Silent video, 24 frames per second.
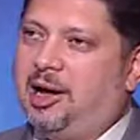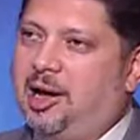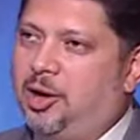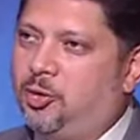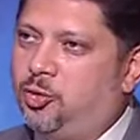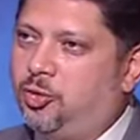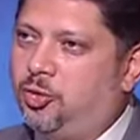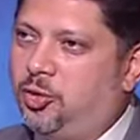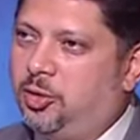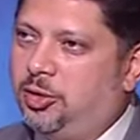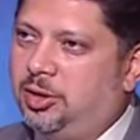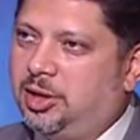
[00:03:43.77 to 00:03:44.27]

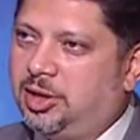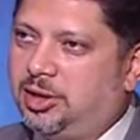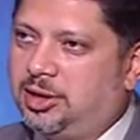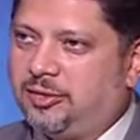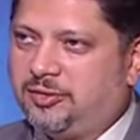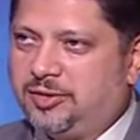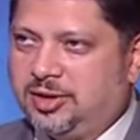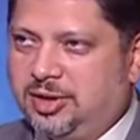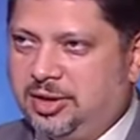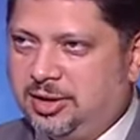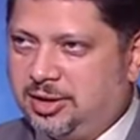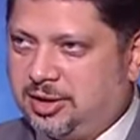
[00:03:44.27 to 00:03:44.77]
أوجه
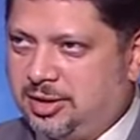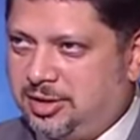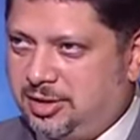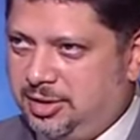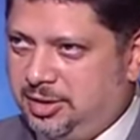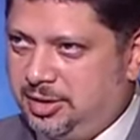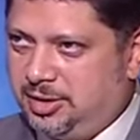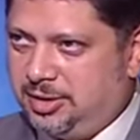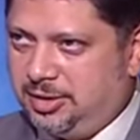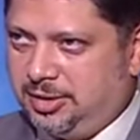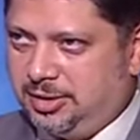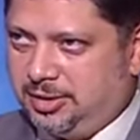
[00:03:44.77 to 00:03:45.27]
للتفسير
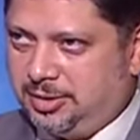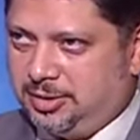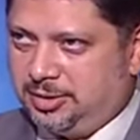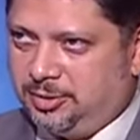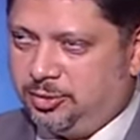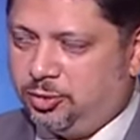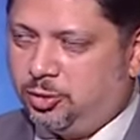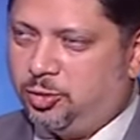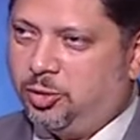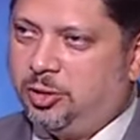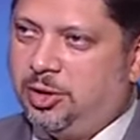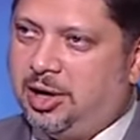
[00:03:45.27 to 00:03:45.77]
للتفسير
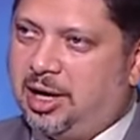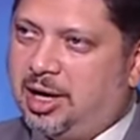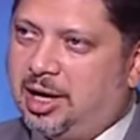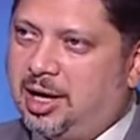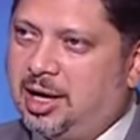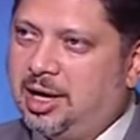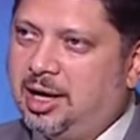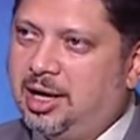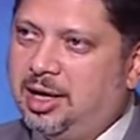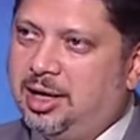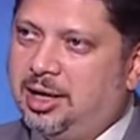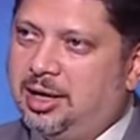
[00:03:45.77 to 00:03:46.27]
وكلها
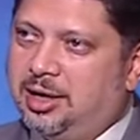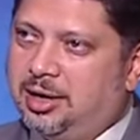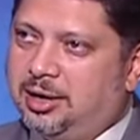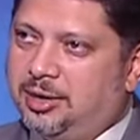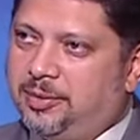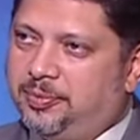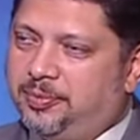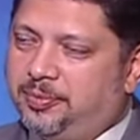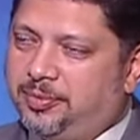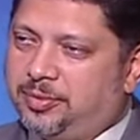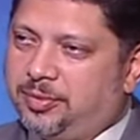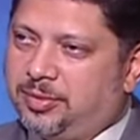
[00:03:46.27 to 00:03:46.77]
هذه كل
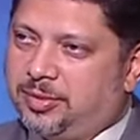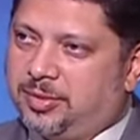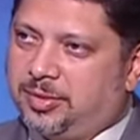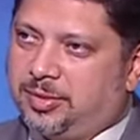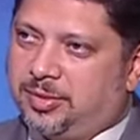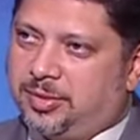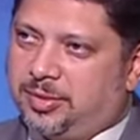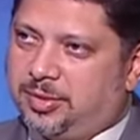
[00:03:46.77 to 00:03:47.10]
الأوجه هل